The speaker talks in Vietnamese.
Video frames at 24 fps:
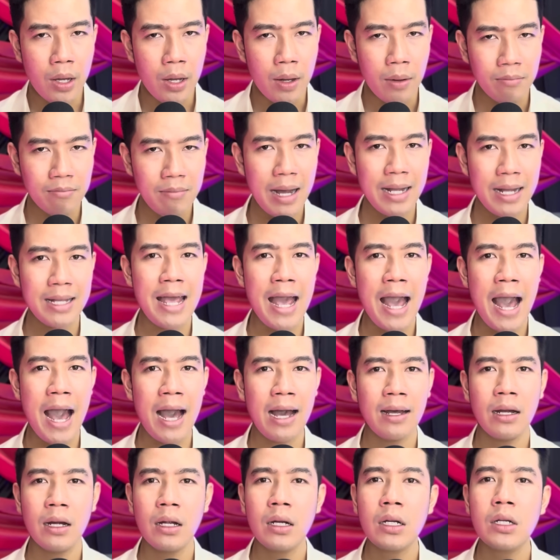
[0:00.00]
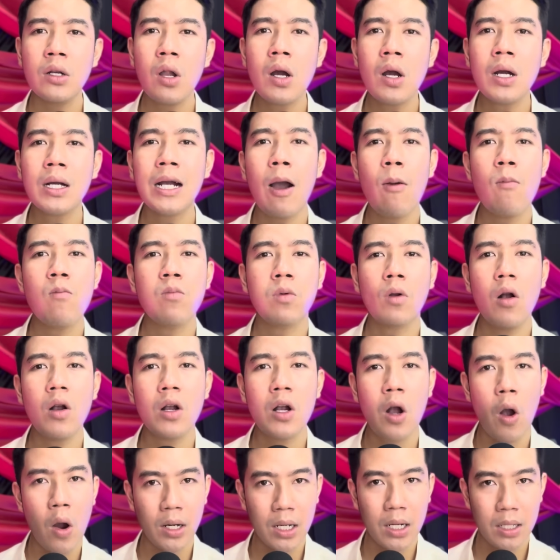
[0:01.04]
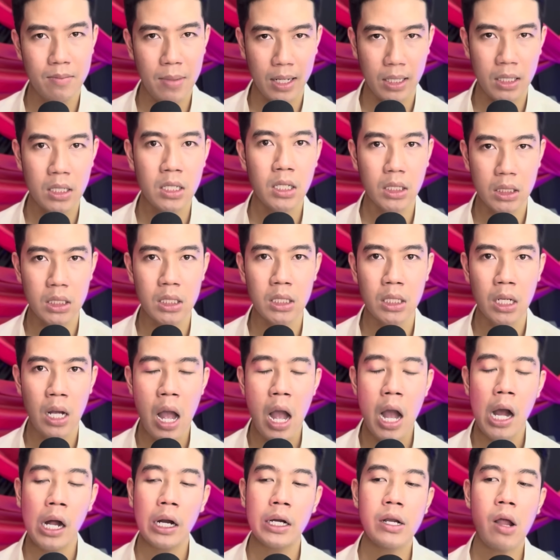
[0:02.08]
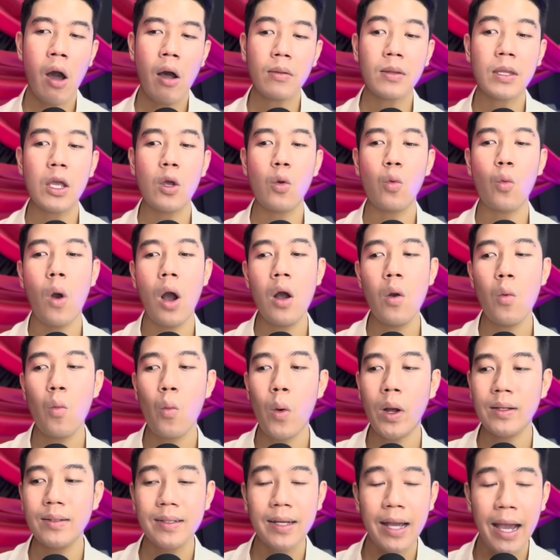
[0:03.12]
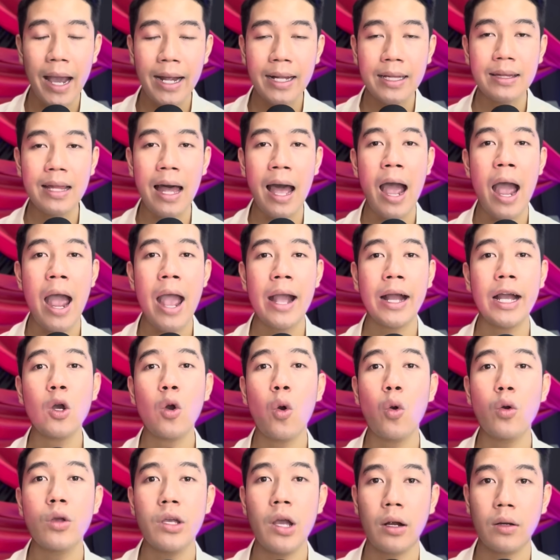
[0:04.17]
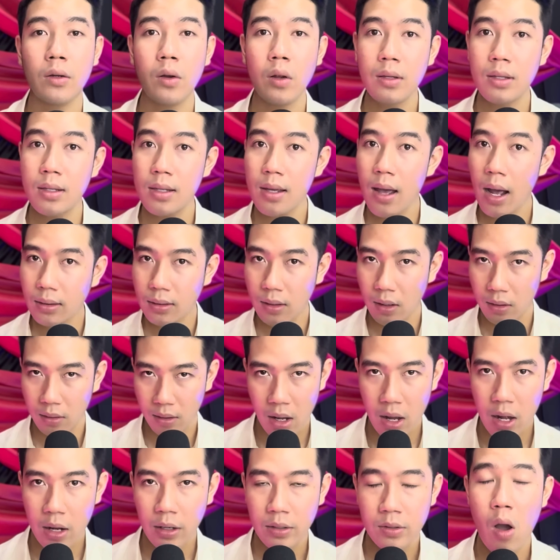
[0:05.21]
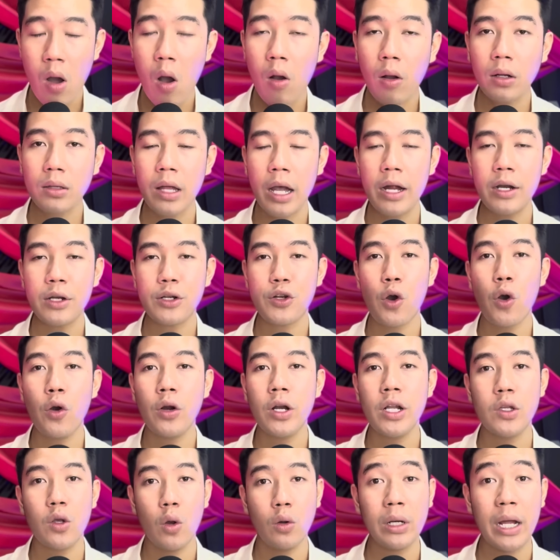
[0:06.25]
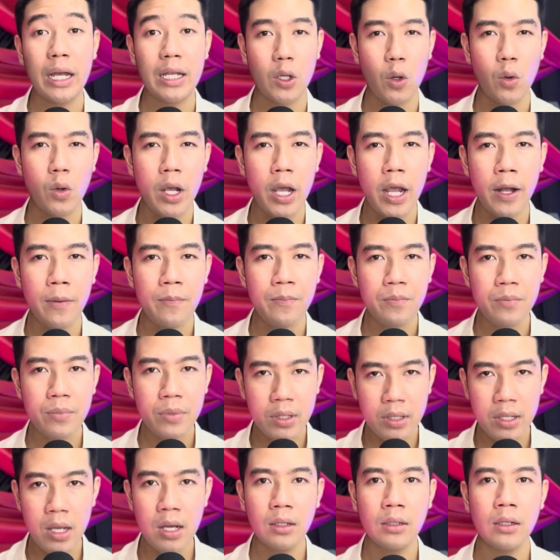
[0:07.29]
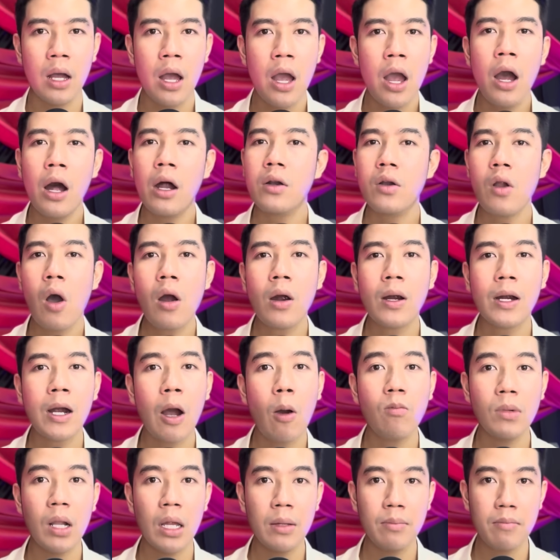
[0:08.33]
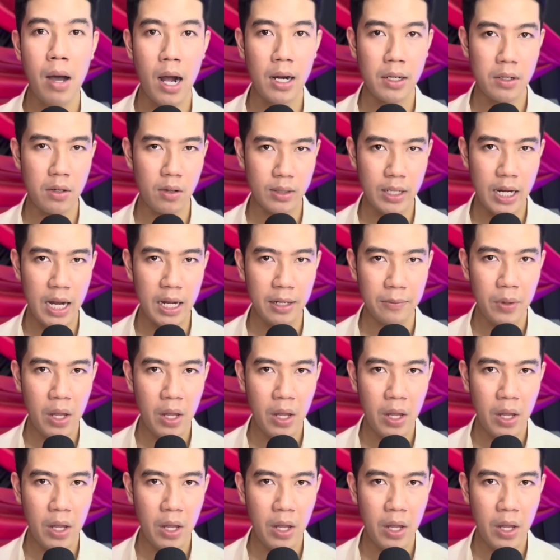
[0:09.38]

Ma da nó không có ngoi lên mặt nước được, nó chỉ quẩn quanh ngay tại cái khu vực nó chết thôi. Nó có thể trôi đi chỗ này chỗ kia, nhưng nó không lên bờ được nha.